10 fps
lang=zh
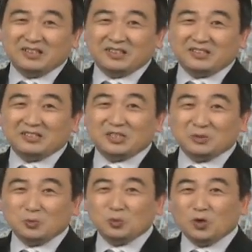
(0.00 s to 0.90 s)
他只
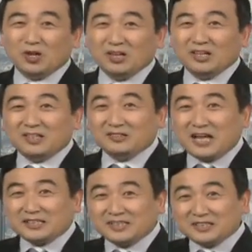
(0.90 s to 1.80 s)
不过
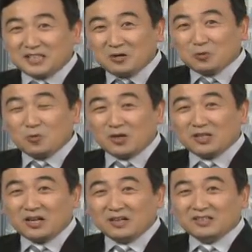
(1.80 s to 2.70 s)
那些当官
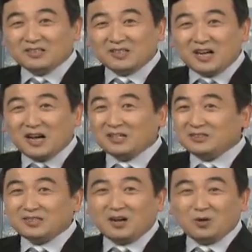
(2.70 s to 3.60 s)
的，
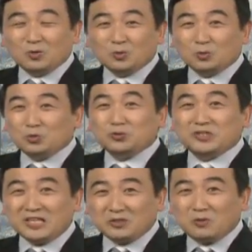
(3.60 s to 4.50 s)
按照古俊
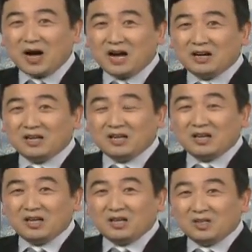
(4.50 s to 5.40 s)
山的话，
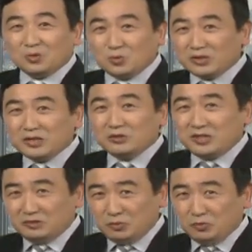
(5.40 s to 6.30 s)
国内
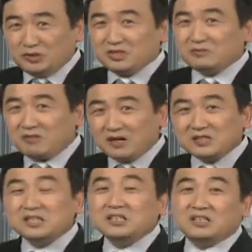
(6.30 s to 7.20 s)
女星玩
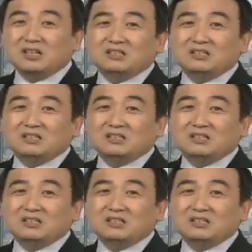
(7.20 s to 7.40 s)
腻了，